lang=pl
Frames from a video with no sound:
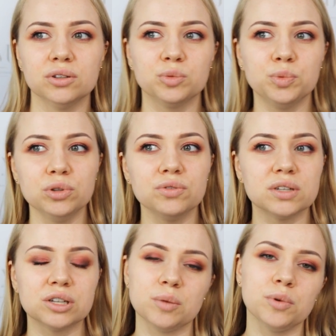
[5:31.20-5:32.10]
od pudrów
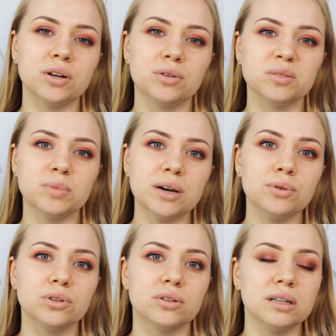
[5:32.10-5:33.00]
z krzemionką
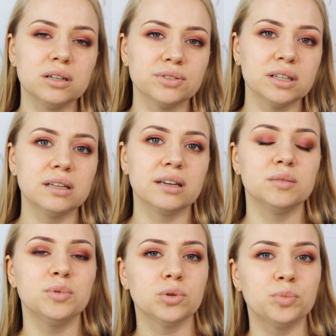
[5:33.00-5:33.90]
odbiało, to tylko wtedy,
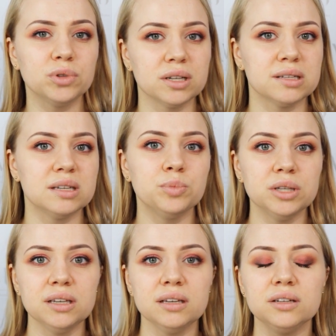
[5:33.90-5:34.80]
kiedy był to puder
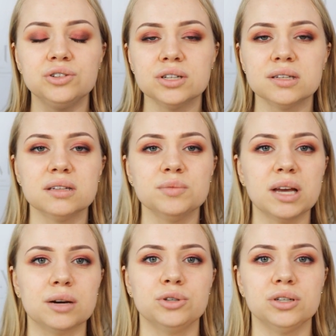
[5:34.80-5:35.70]
sypki i czysty
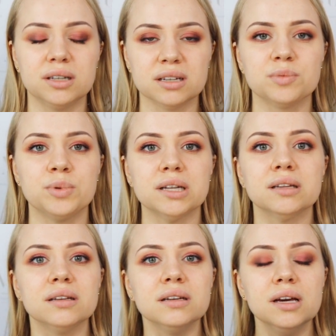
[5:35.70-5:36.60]
biały, czyli
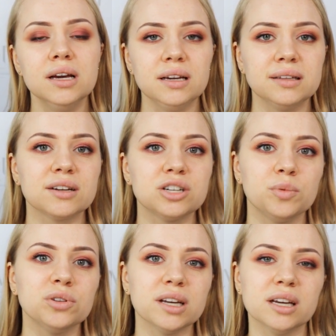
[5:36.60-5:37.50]
transparentny i ta
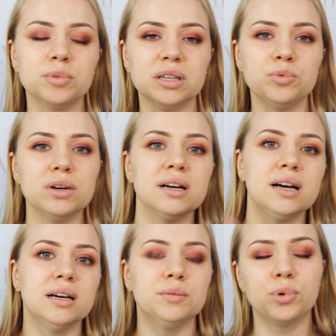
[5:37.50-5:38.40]
krzemionka jakby nie
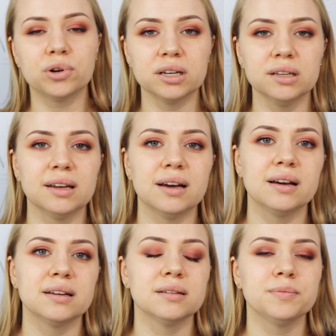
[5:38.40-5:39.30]
była
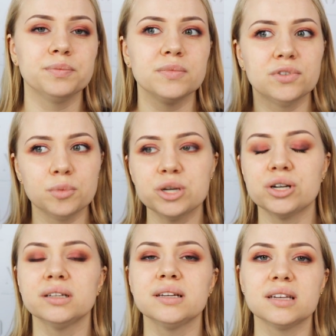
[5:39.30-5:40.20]
pokryta,
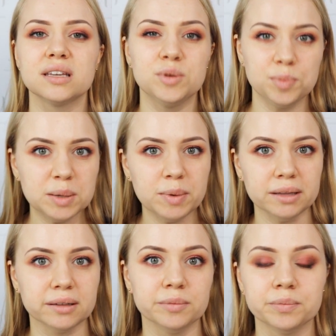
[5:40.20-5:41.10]
wymieszana z jakimś
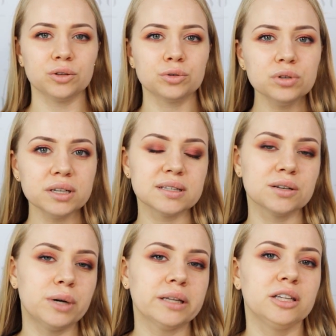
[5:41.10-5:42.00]
pigmentem. Drugi
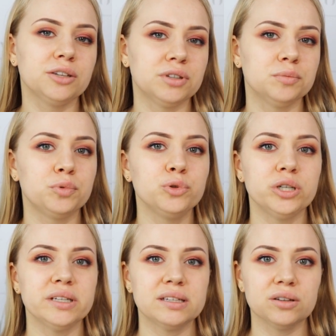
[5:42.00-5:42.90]
składnik w tym
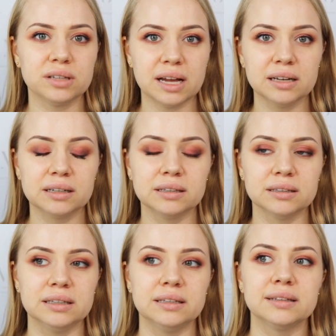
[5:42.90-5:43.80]
pudrze jest to talk. Y,
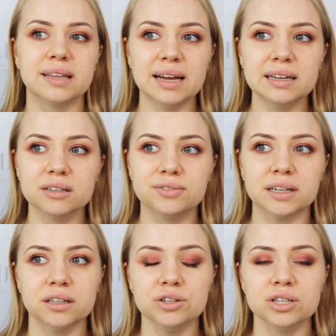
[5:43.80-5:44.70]
talk
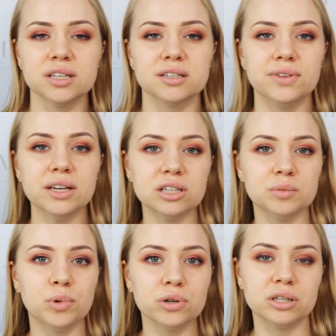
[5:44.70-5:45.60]
faktycznie
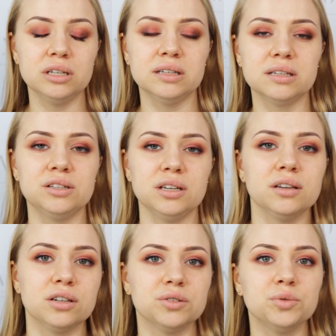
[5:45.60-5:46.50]
zwiększa poślizg,
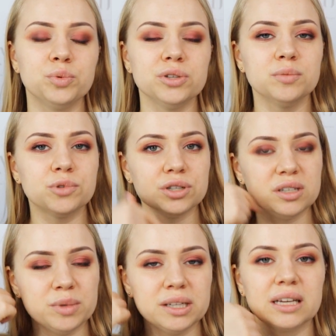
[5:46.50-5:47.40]
dzięki czemu później
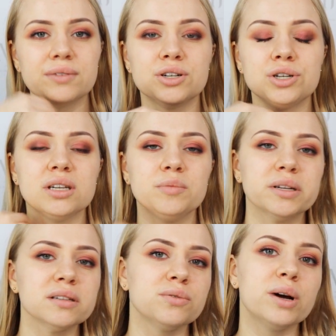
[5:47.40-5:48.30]
możecie mieć takie wrażenie
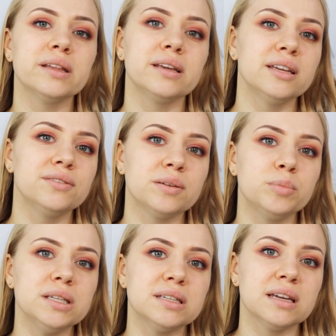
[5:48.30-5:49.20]
bardzo ładnej,
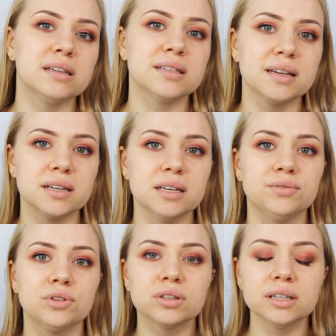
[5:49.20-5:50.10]
jedwabistej cery i
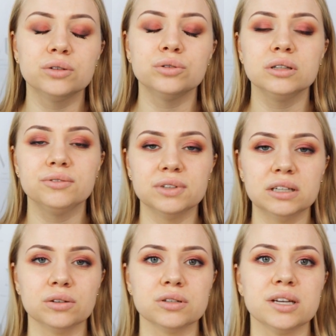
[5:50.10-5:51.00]
w dotyku i w
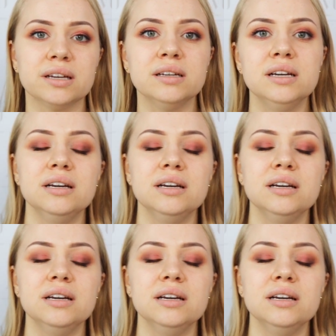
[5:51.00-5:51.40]
wyglądzie,